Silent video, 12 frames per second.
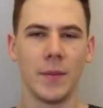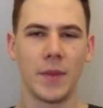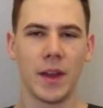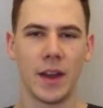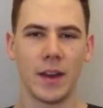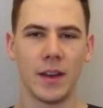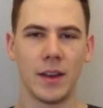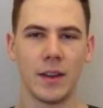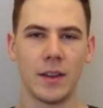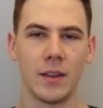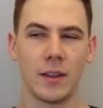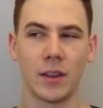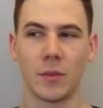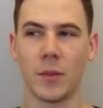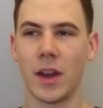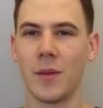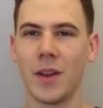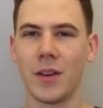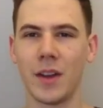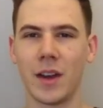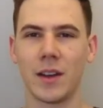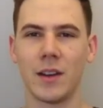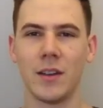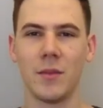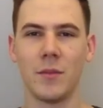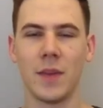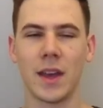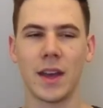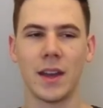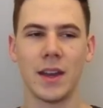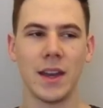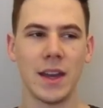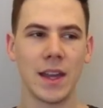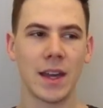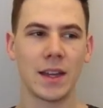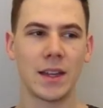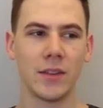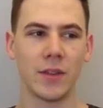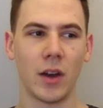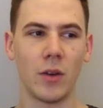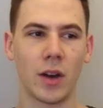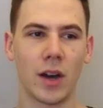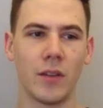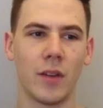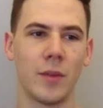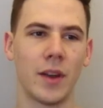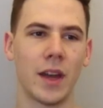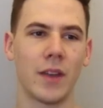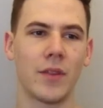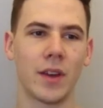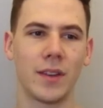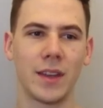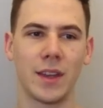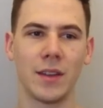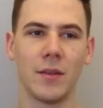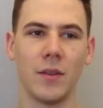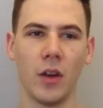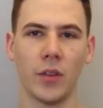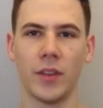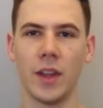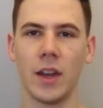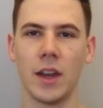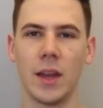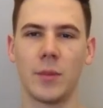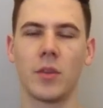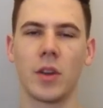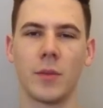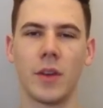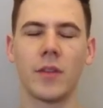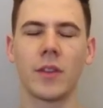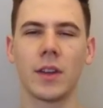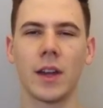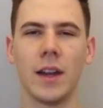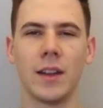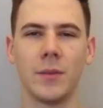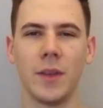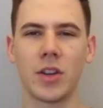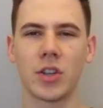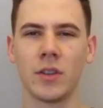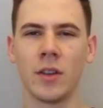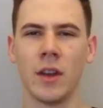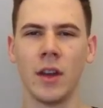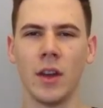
dann äh, ist das meiner Meinung nach eine mega negative Aura, weil man einfach sich auseinanderlebt. Und ich meine, wir sind ja alles Menschen.